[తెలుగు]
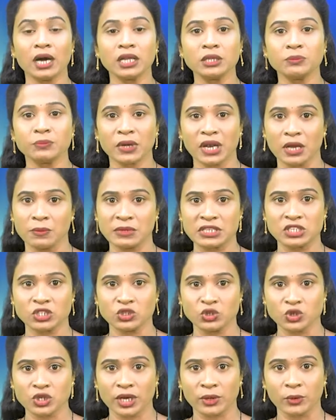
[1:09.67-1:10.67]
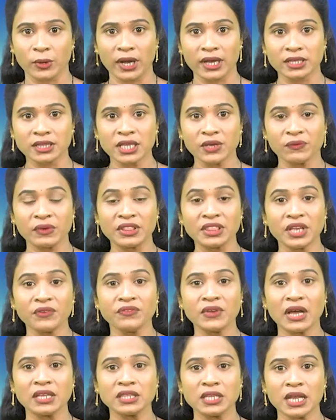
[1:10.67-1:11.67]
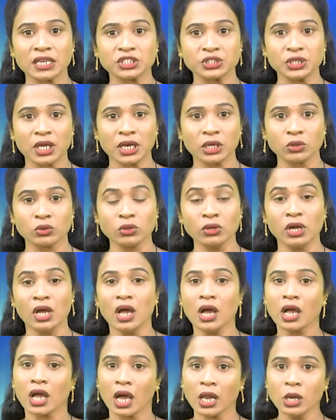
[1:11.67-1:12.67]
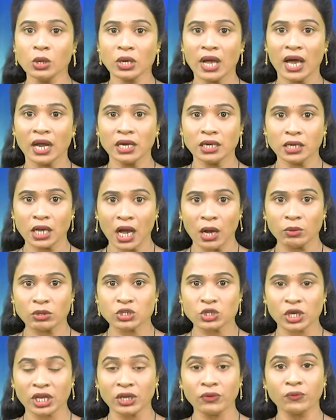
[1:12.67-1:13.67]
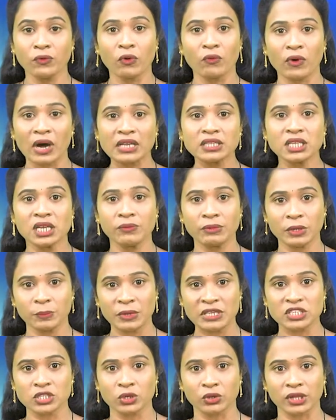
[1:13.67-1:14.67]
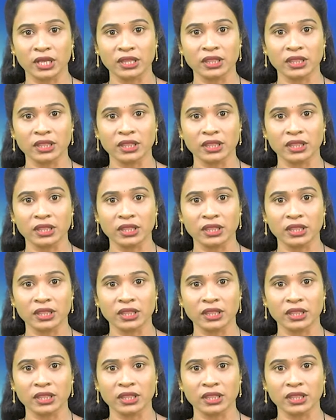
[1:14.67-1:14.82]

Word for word: ఆనంద్ పరామర్శించారు అయితే వింత వ్యాధి లక్షణాలకు కళ్ళు కారణం కావచ్చని ఓ వాదన వినిపిస్తోంది